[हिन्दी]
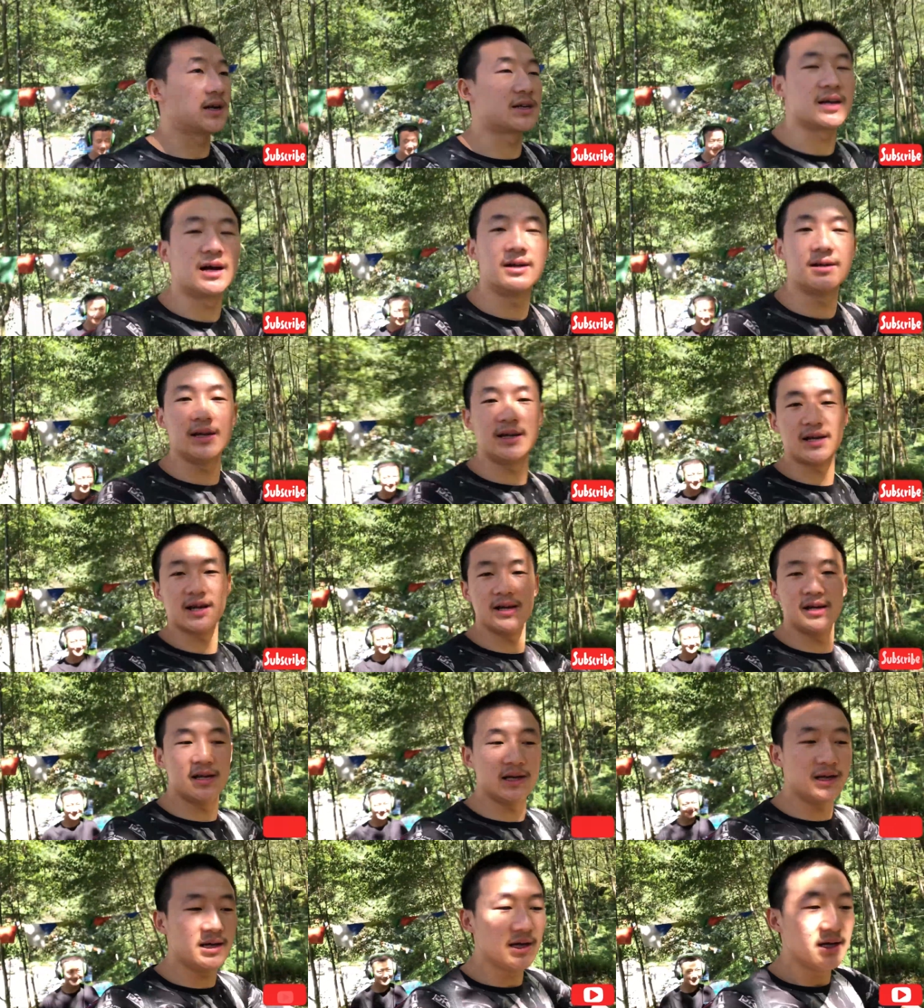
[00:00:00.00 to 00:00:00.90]
ठंडी
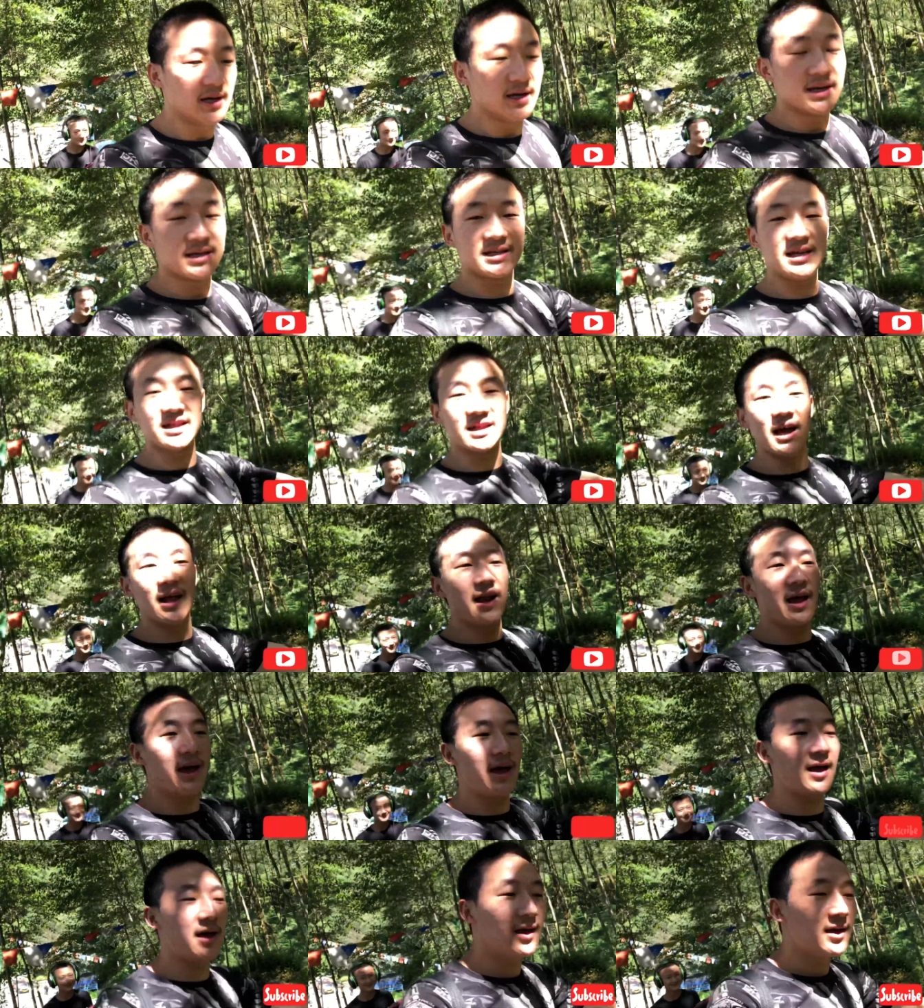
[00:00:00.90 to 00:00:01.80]
ठंडी शीतल
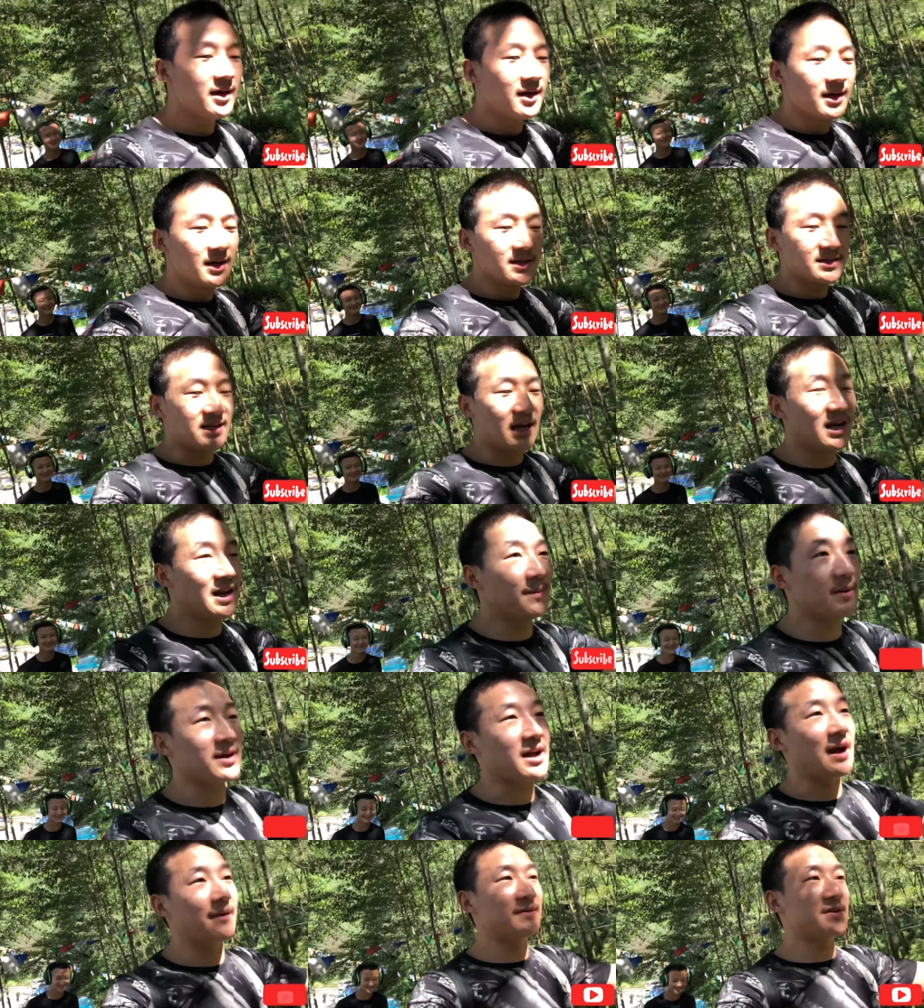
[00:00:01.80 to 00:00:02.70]
है चलने में
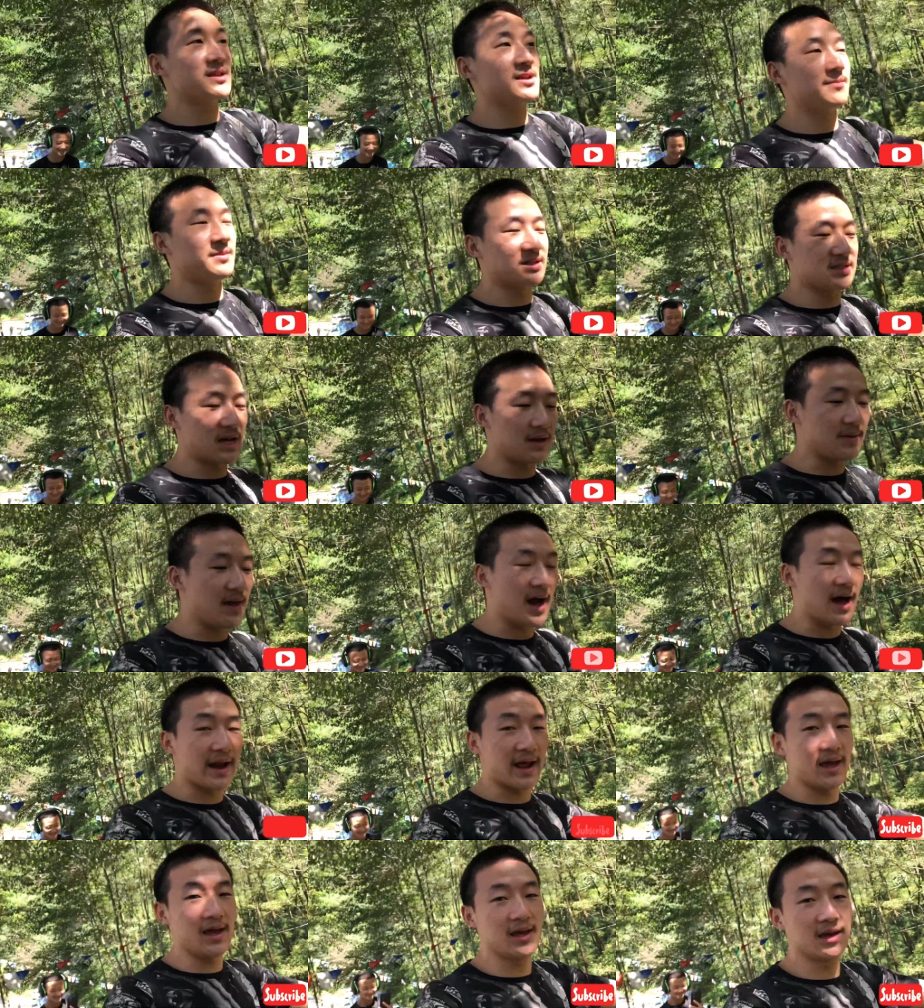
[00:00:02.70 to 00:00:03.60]
काफ़ी ज़्यादा मज़ा भी आ
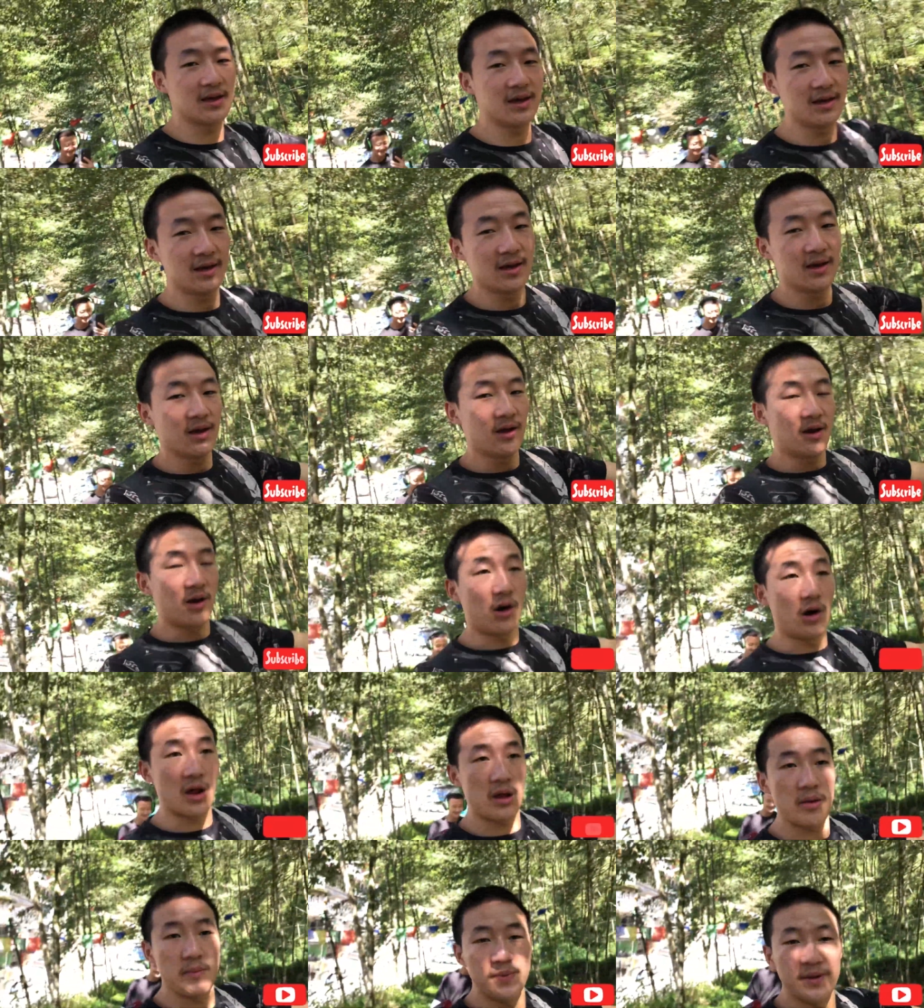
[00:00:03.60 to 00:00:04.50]
रहा है
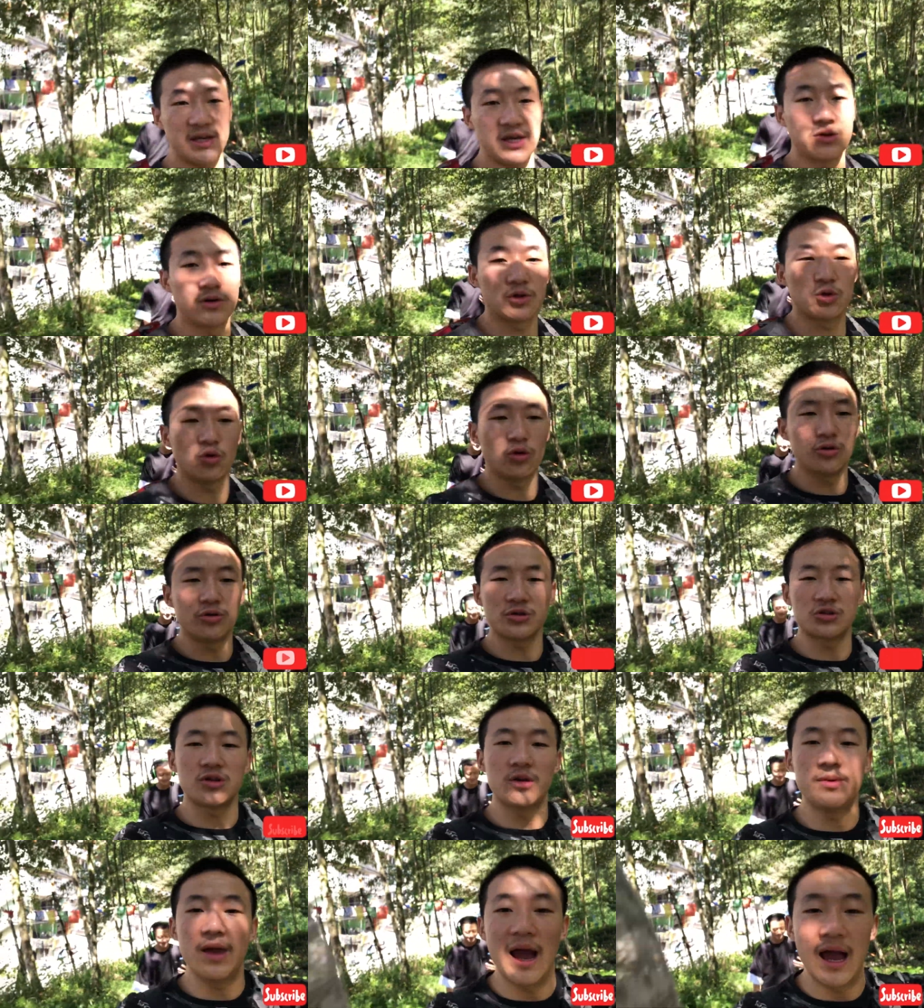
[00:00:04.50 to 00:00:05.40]
और अभी पीछे को दो
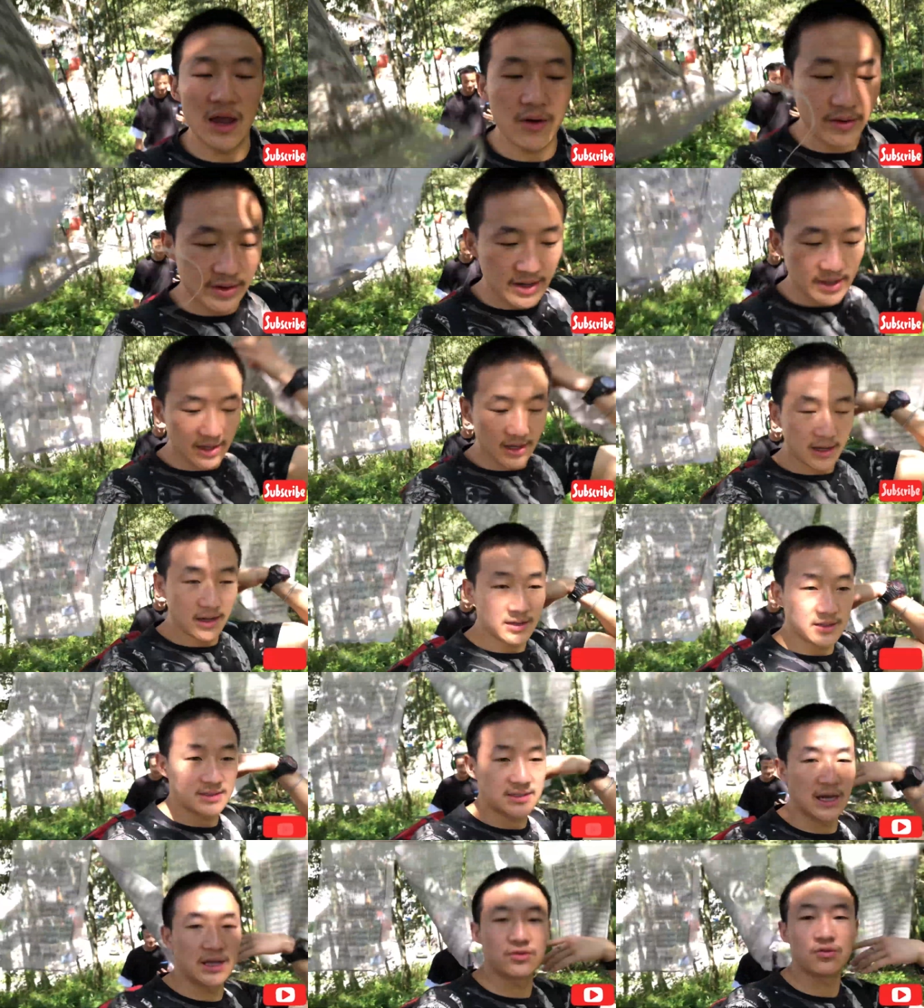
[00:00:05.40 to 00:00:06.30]
दोस्त अभी आए हुए नहीं है
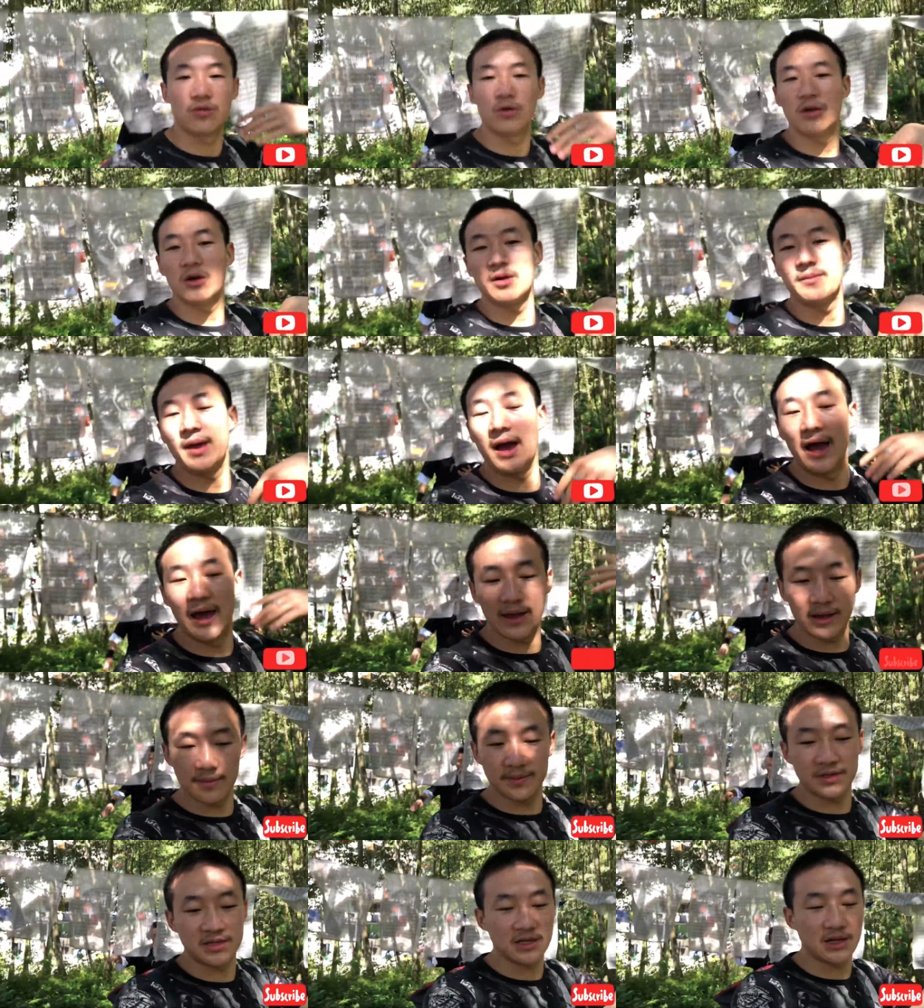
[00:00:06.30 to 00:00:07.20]
शायद वो लोग भी आएगा
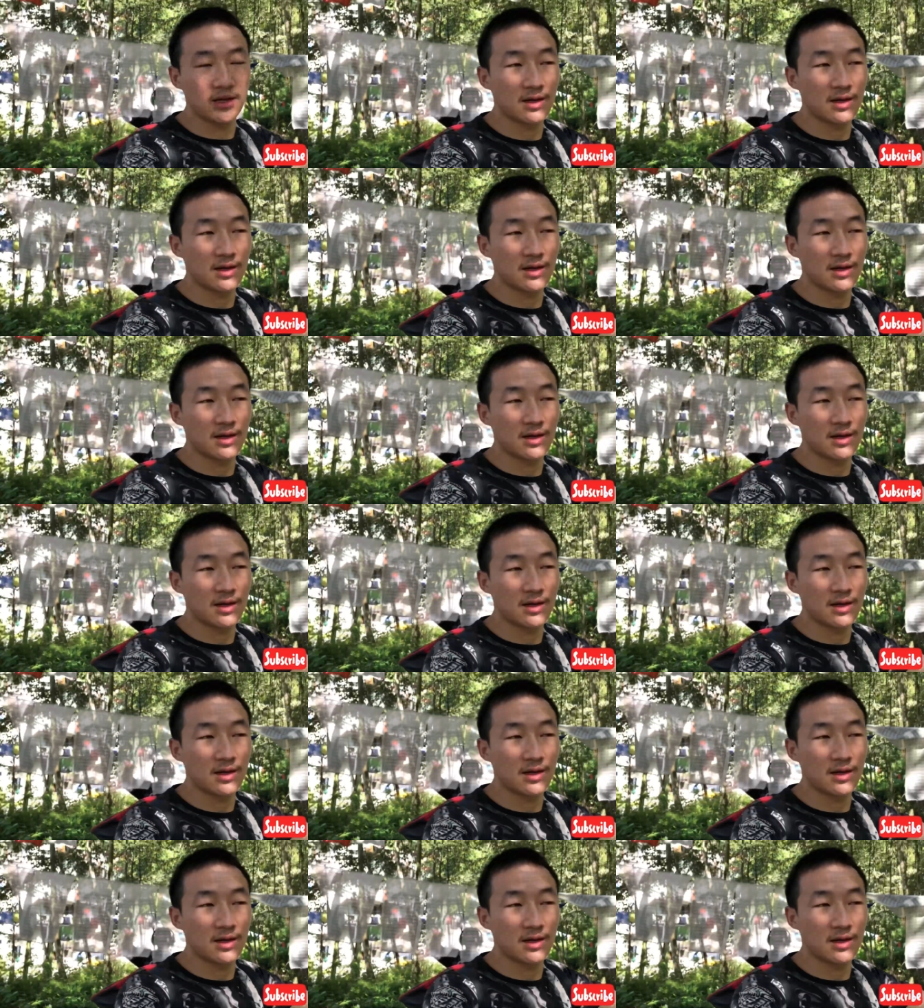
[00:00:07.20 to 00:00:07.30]
पीछे